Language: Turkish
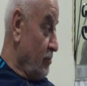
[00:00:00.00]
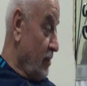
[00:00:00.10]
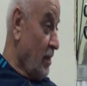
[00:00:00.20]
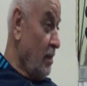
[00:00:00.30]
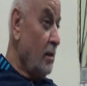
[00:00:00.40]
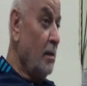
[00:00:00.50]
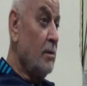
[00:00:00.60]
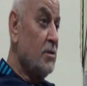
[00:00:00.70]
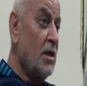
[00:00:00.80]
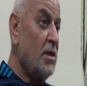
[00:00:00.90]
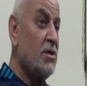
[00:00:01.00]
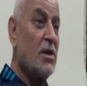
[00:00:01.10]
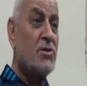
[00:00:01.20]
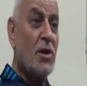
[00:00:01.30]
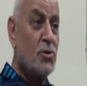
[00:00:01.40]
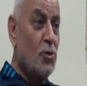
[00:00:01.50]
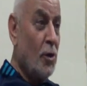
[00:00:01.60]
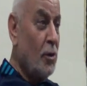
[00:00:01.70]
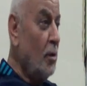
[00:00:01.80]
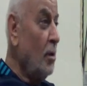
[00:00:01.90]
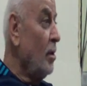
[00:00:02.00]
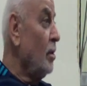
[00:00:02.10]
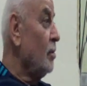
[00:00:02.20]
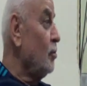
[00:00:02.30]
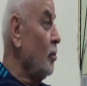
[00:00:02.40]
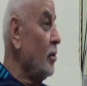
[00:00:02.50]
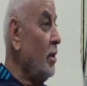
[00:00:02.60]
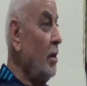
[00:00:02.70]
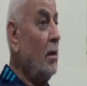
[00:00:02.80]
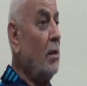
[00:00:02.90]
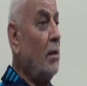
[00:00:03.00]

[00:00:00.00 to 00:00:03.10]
Ve sekiz sene çalışıyor. Diyor ki